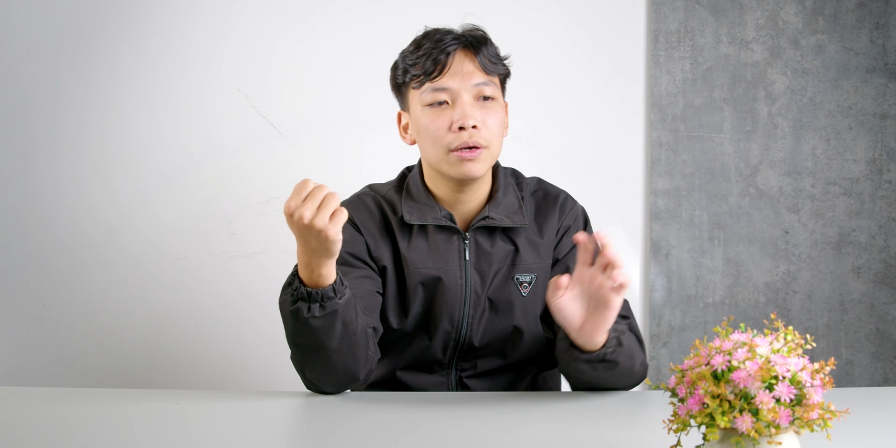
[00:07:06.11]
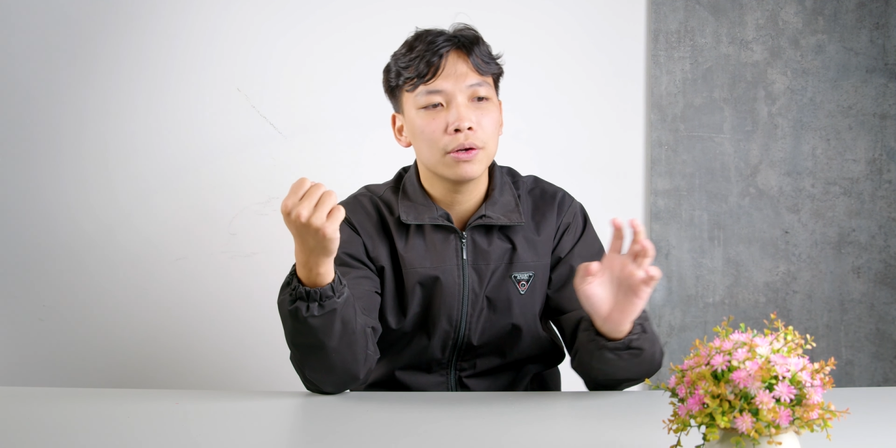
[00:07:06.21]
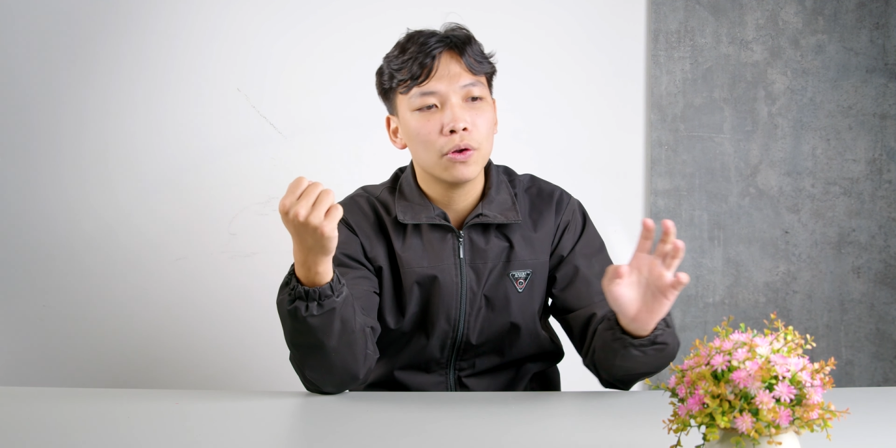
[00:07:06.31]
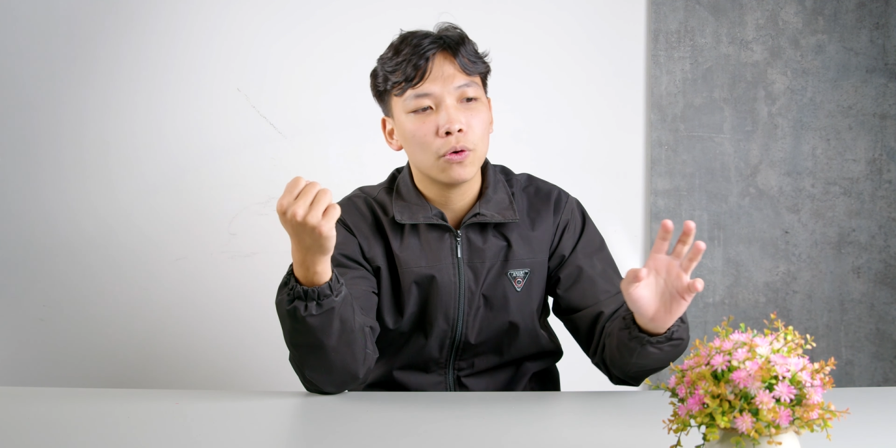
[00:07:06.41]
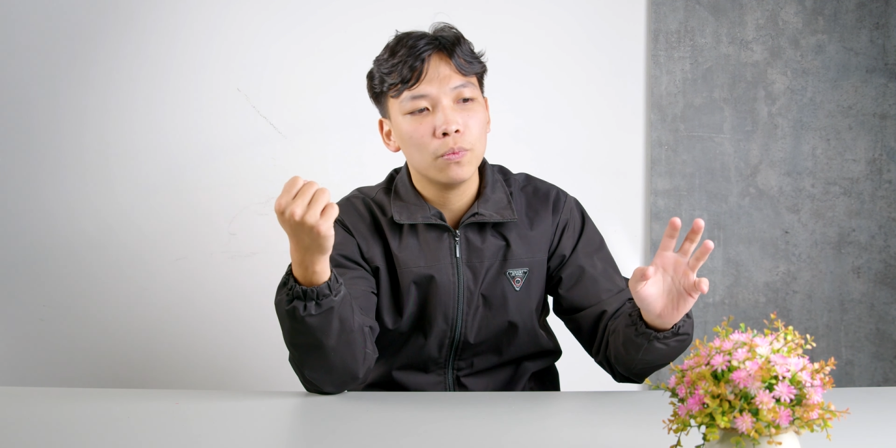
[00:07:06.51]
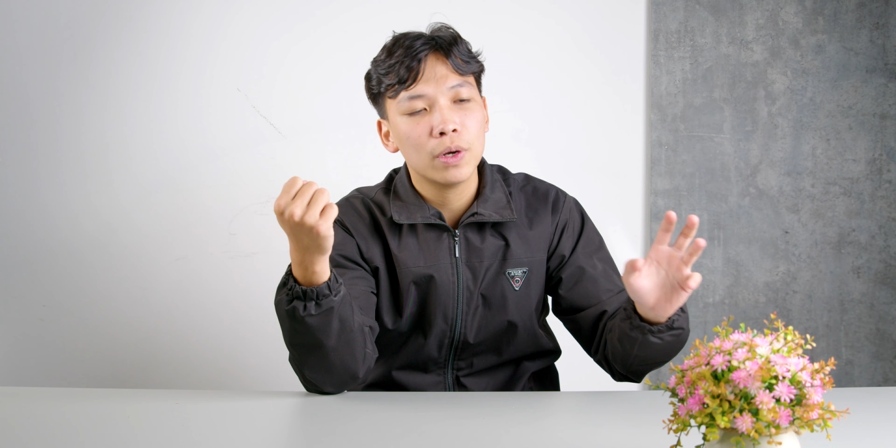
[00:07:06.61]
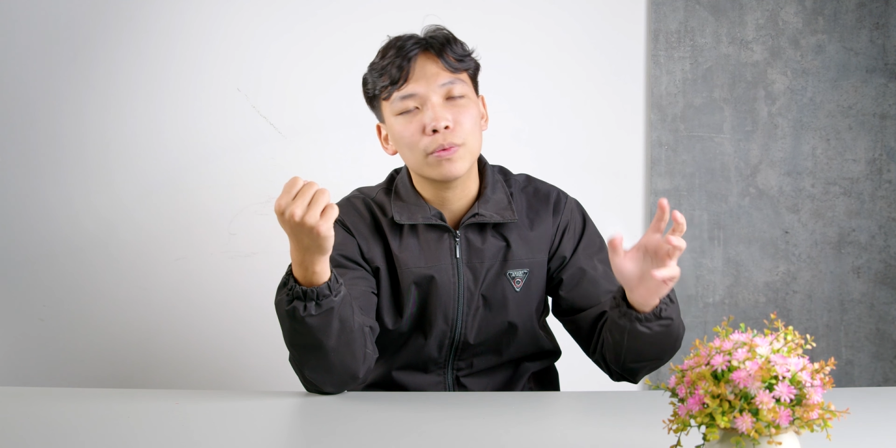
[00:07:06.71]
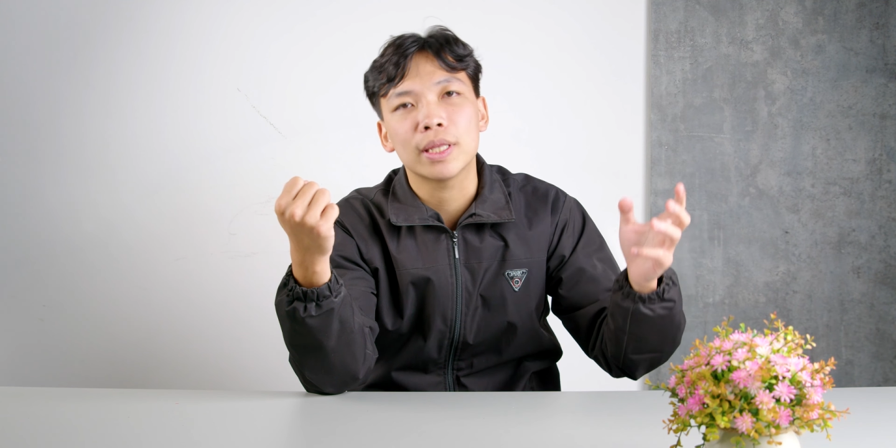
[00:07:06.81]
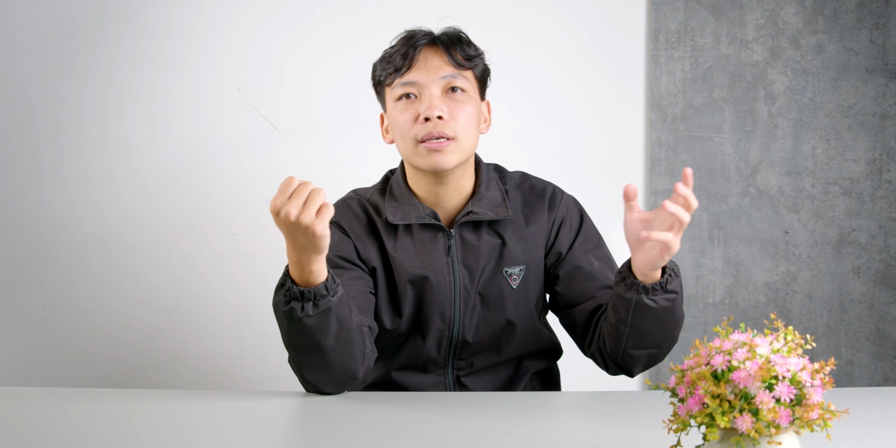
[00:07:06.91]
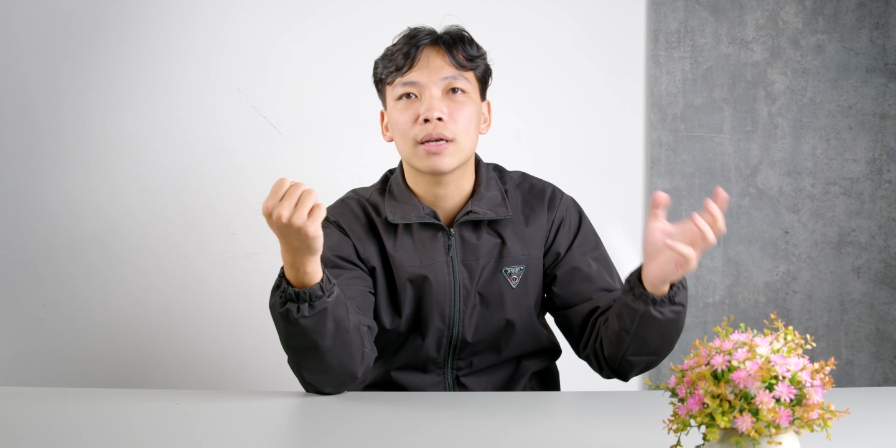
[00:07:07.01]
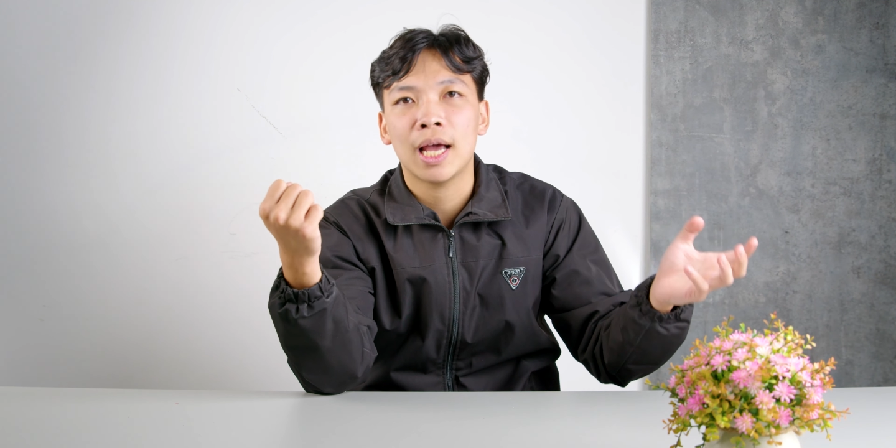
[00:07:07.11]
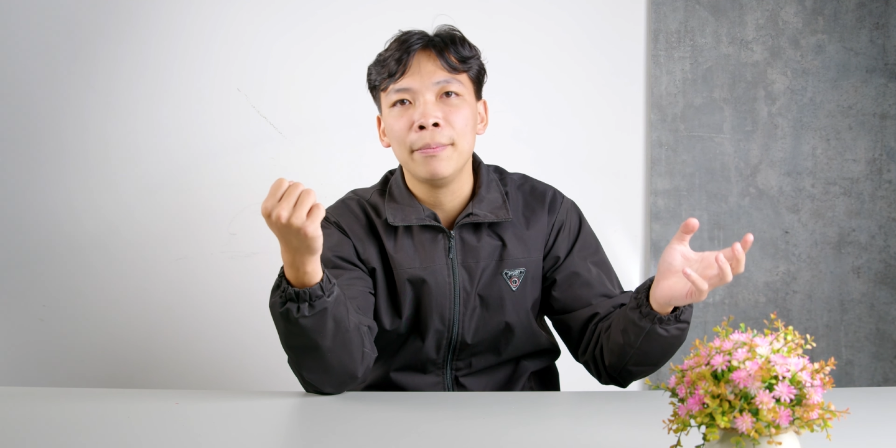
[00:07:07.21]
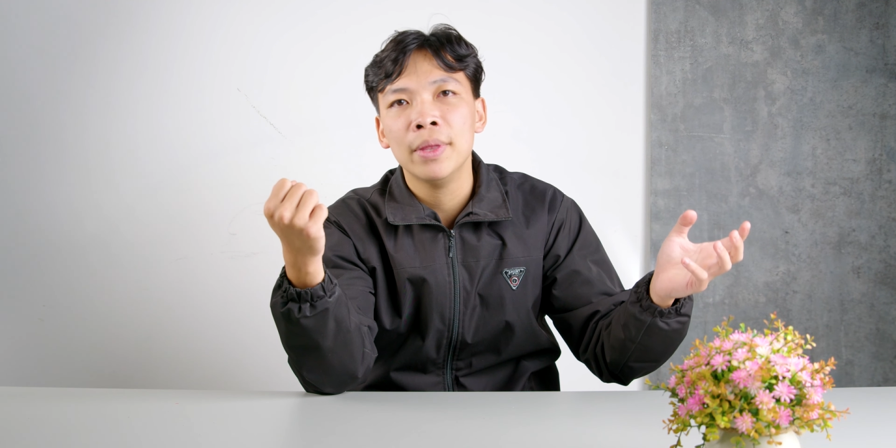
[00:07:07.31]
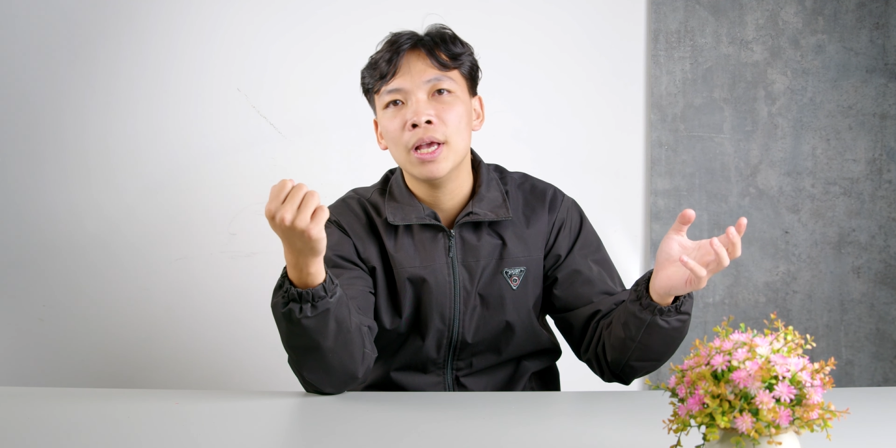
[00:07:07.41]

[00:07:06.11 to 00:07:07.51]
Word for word: hướng nó cũng không được tích cực lắm.